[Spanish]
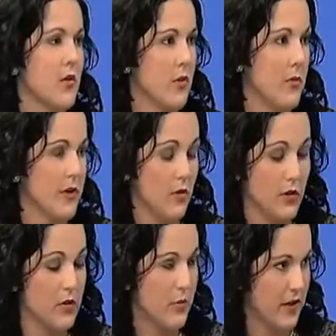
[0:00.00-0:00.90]
es nuestro,
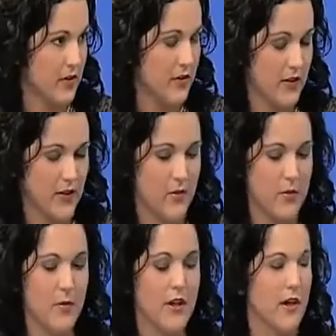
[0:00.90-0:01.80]
nuestro país y
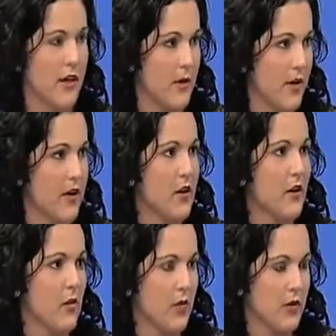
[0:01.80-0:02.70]
debemos de reclamar
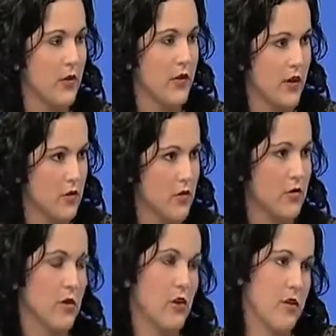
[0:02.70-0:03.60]
nuestros
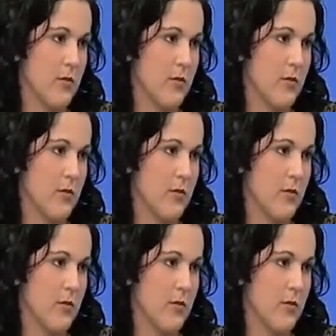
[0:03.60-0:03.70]
derechos.